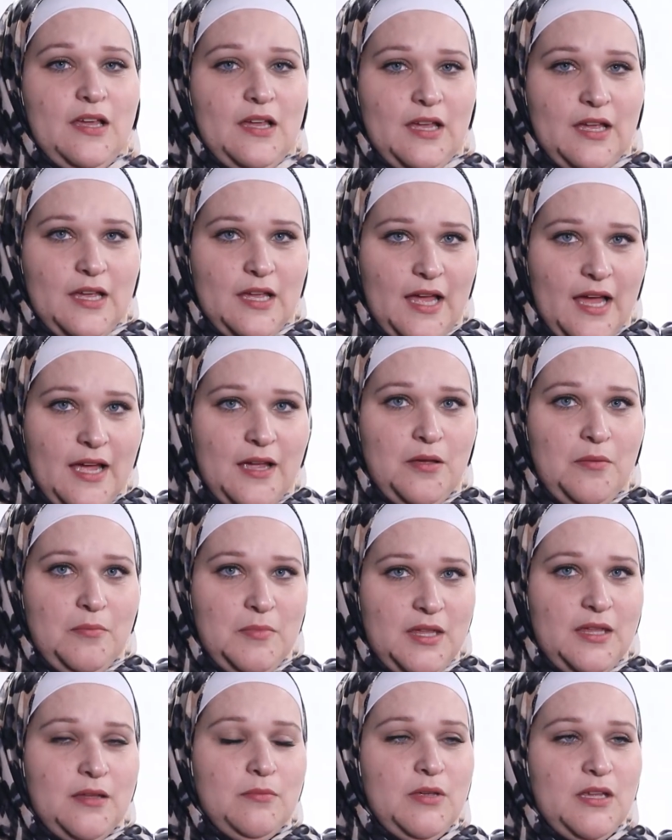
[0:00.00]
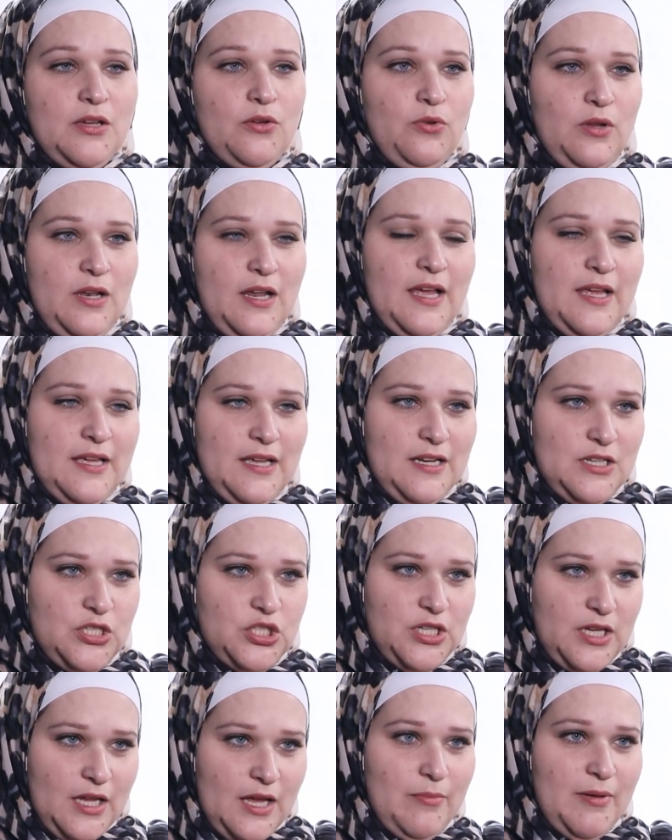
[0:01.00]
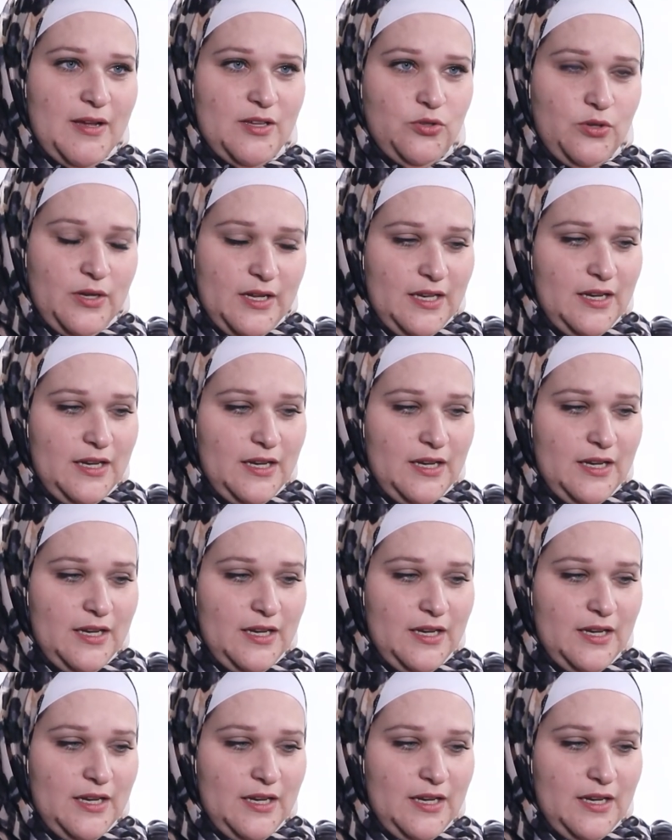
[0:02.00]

آه، احميه من كل هاي الاشياء ابعده